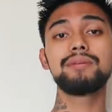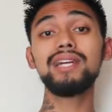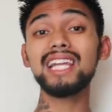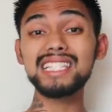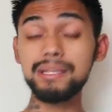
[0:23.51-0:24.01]

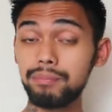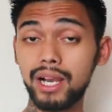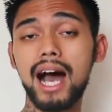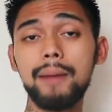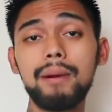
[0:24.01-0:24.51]
Sebenarnya
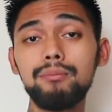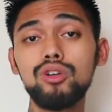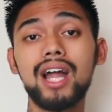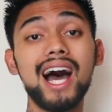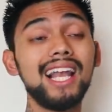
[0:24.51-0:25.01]
simple,
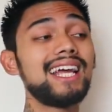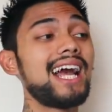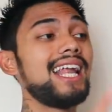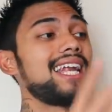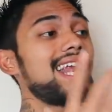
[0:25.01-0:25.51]
apapun hal yang
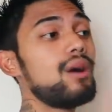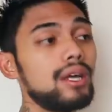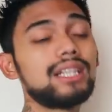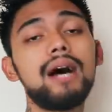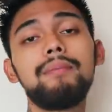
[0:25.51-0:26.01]
kalian rawat,